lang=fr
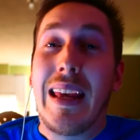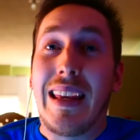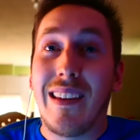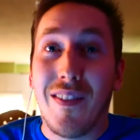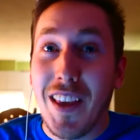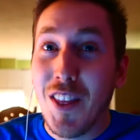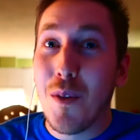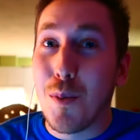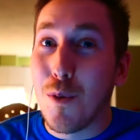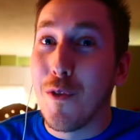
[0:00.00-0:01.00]
Ils viennent de
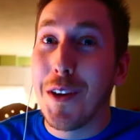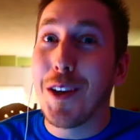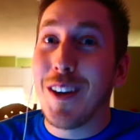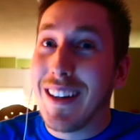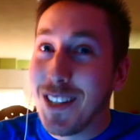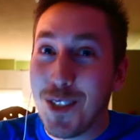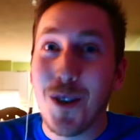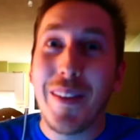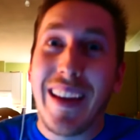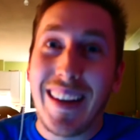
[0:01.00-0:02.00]
prouver que les
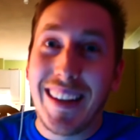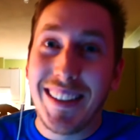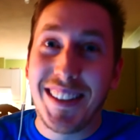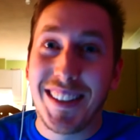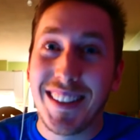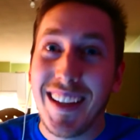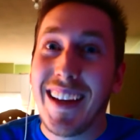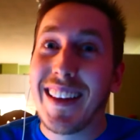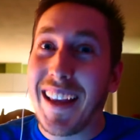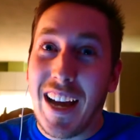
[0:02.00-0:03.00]
journalistes
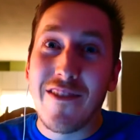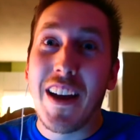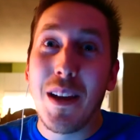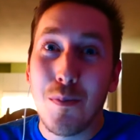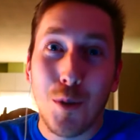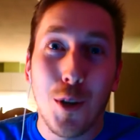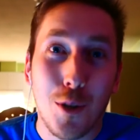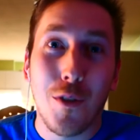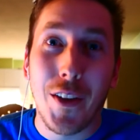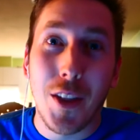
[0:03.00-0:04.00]
travaillent pour le
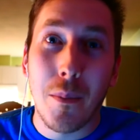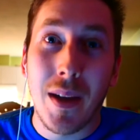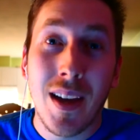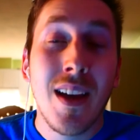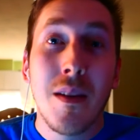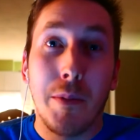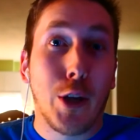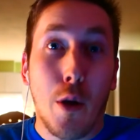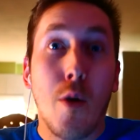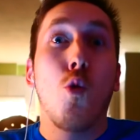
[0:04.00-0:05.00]
gouvernement, puis
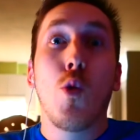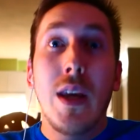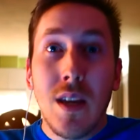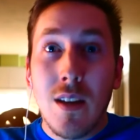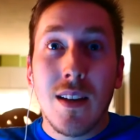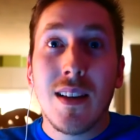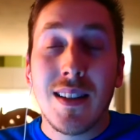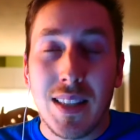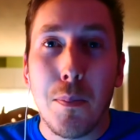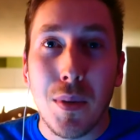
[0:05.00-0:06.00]
que oui,
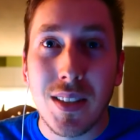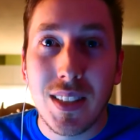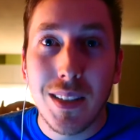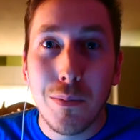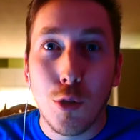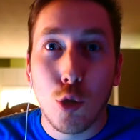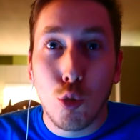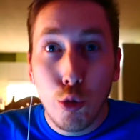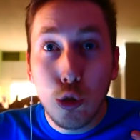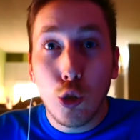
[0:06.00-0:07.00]
c'est possible que
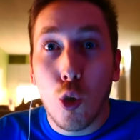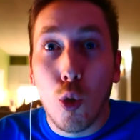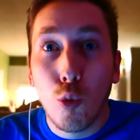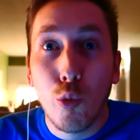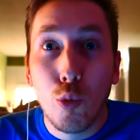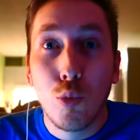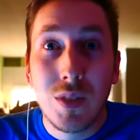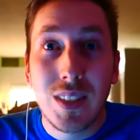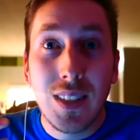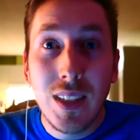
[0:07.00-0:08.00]
tout ce qu'on nous
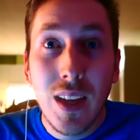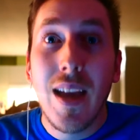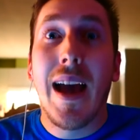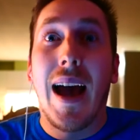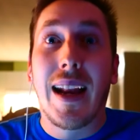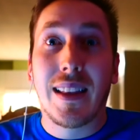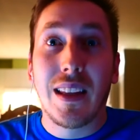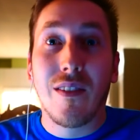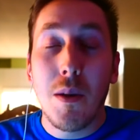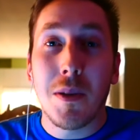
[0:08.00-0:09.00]
dit à la
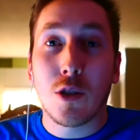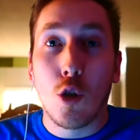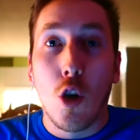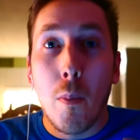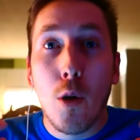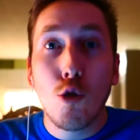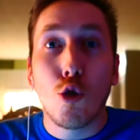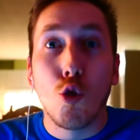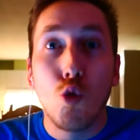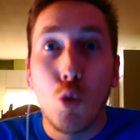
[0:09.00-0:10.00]
TV, parce que le monde
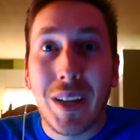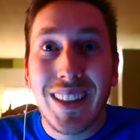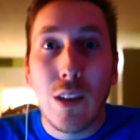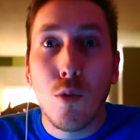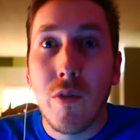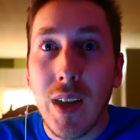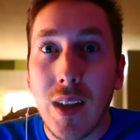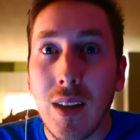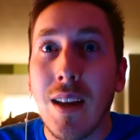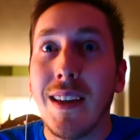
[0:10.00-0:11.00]
se nourrit des
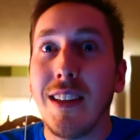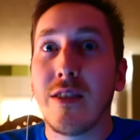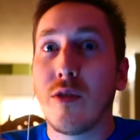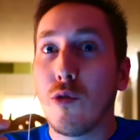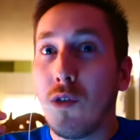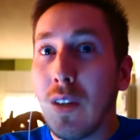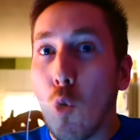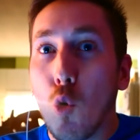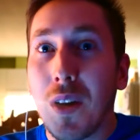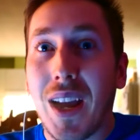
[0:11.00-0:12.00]
nouvelles, il suffit
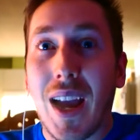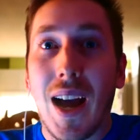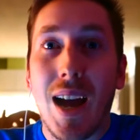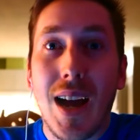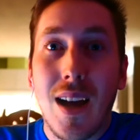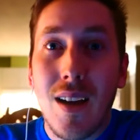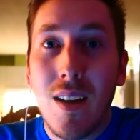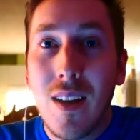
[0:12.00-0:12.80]
aux grands